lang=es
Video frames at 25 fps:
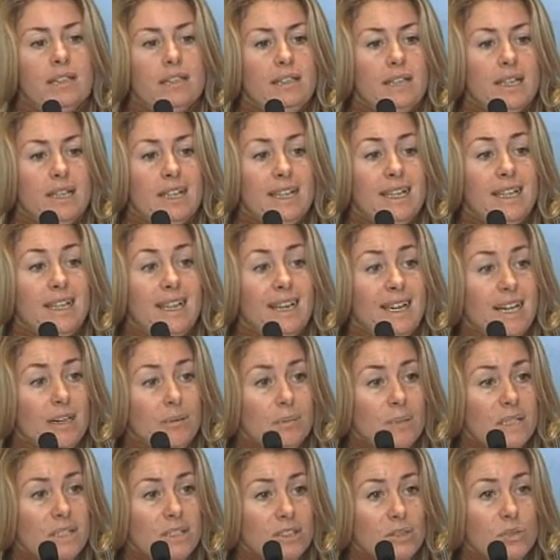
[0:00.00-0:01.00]
ya que
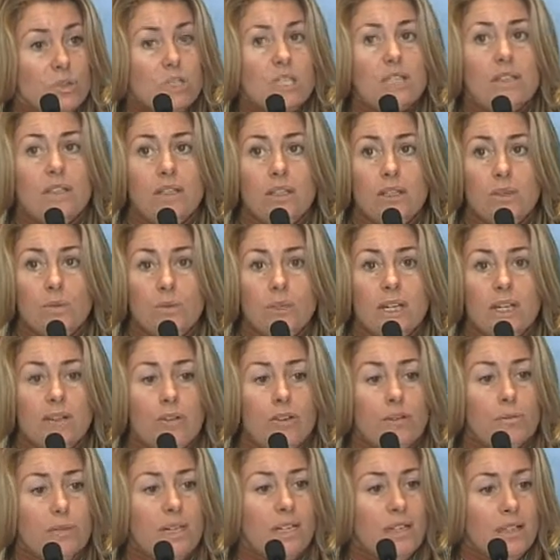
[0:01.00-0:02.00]
legalmente no existe ninguna
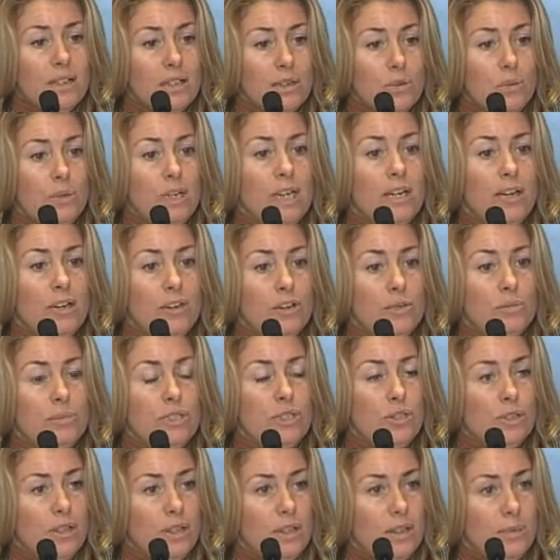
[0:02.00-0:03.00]
norma que regule las
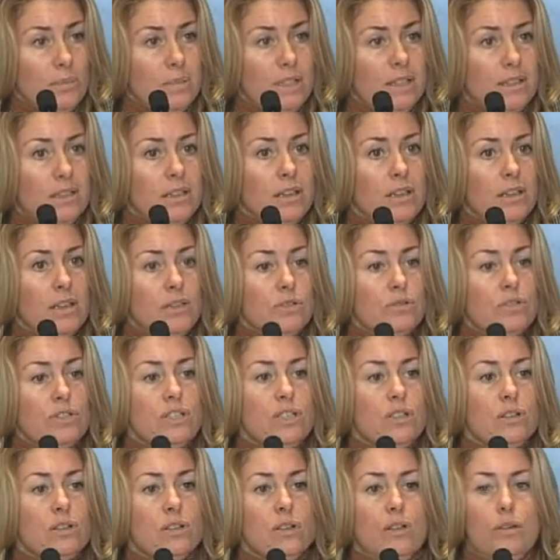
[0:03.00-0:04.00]
comisiones de investigación,
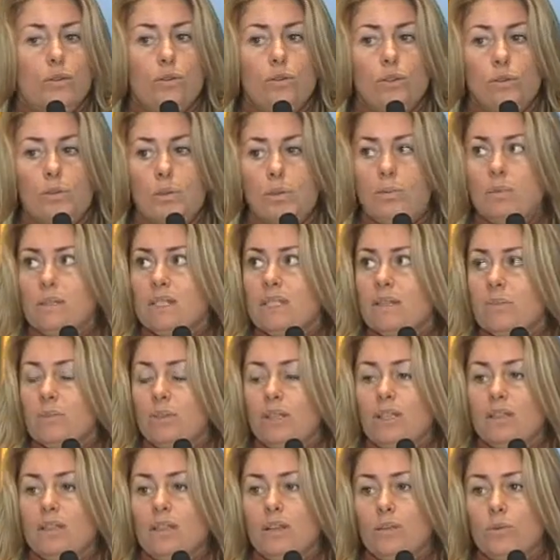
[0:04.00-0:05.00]
sino que los grupos pues, se
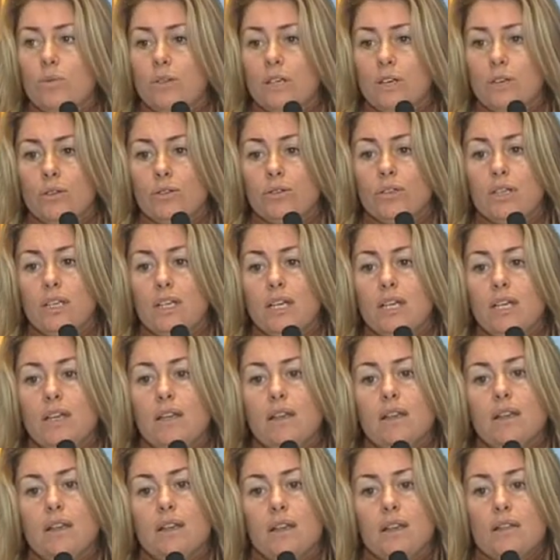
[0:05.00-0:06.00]
ponen de acuerdo
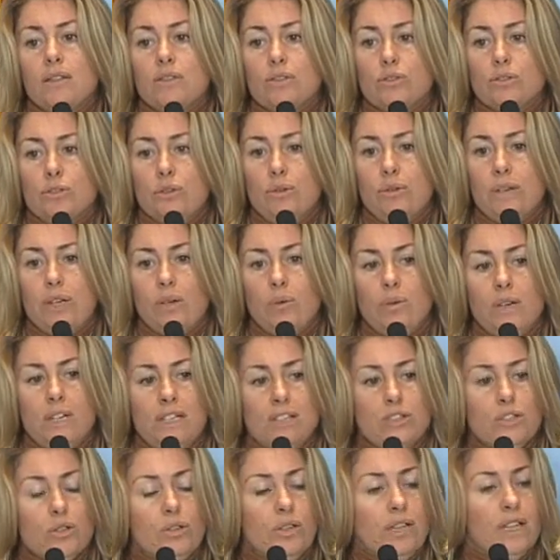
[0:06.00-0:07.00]
sobre
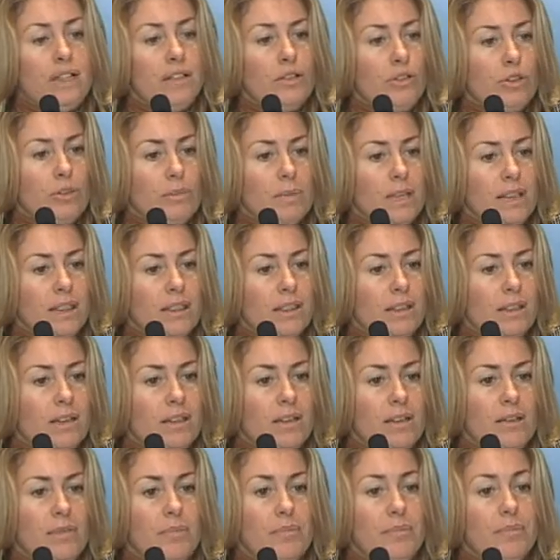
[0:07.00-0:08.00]
cuáles son las normas
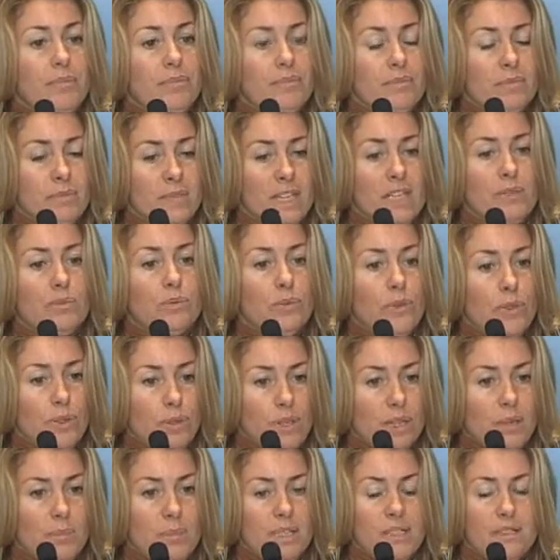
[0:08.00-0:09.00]
de,
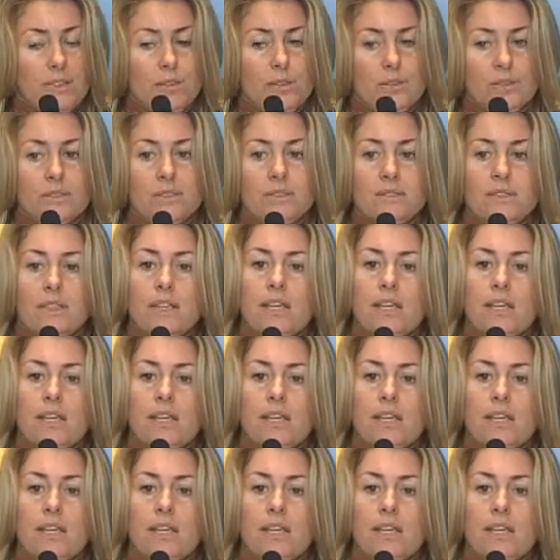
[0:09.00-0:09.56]
funcionamiento.